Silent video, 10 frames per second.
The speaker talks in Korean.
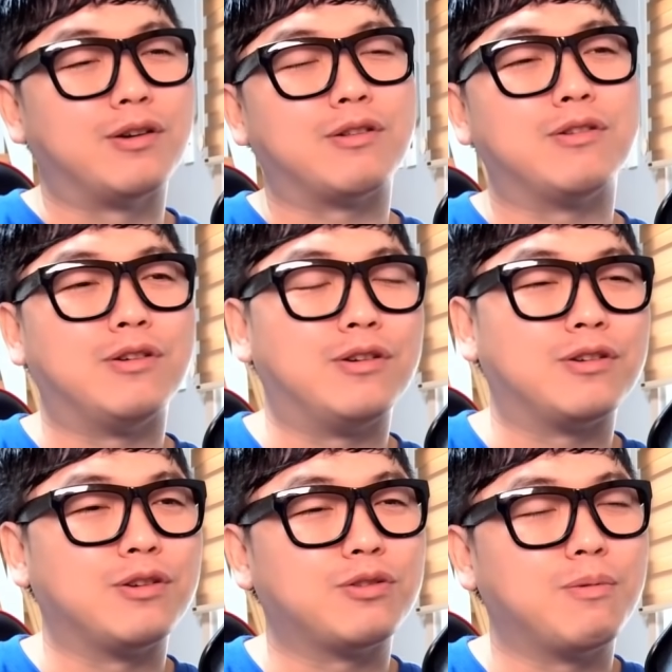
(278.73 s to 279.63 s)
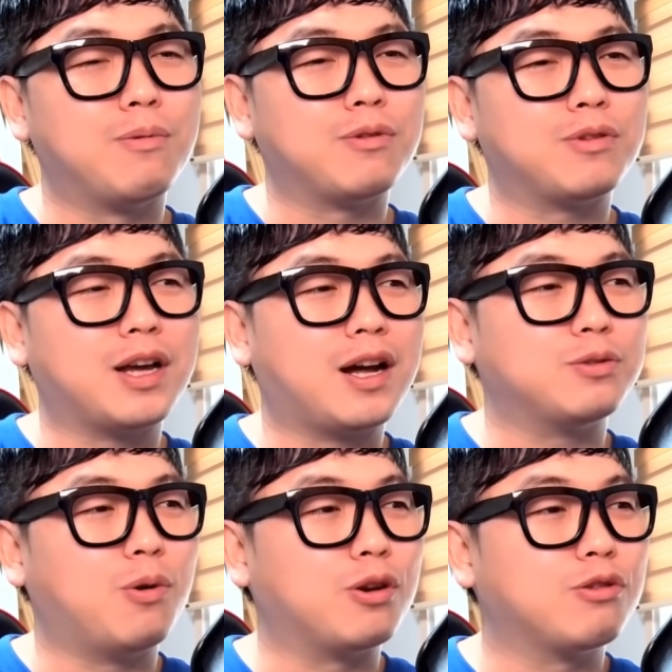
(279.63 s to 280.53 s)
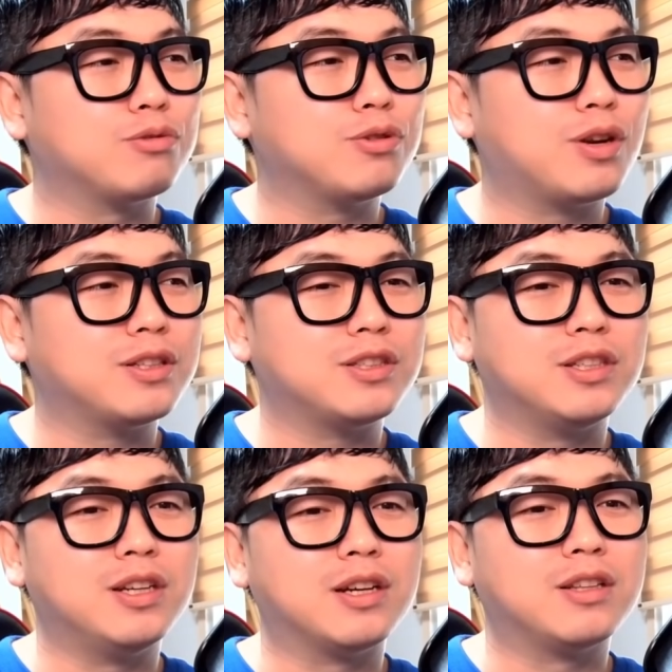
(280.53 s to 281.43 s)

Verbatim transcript: 그래서 이것도 보면서 약간 좀 어리둥절했지.